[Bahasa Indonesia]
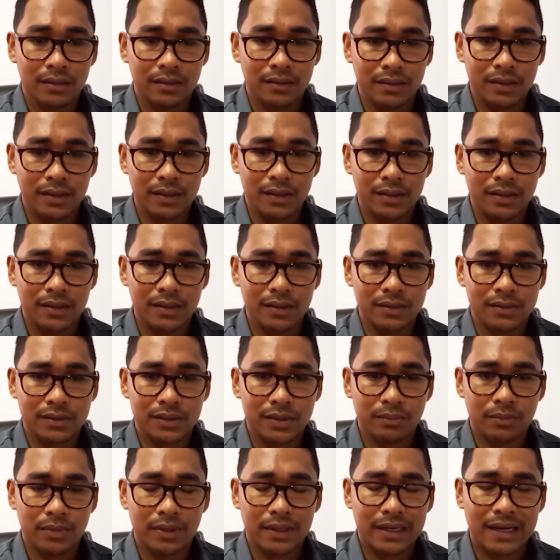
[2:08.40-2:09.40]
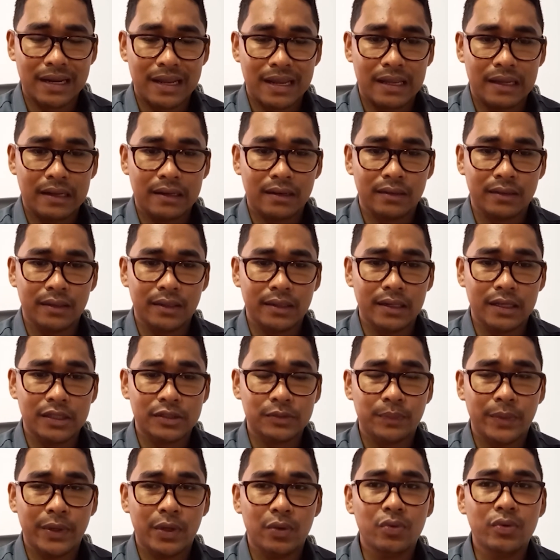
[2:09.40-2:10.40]
di seberang
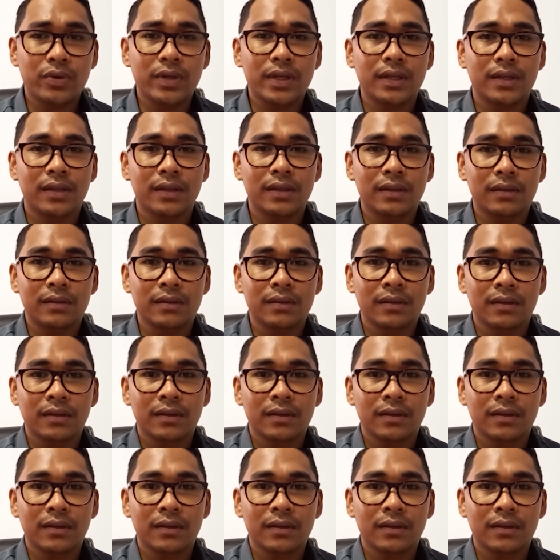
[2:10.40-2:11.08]
dinas PU ini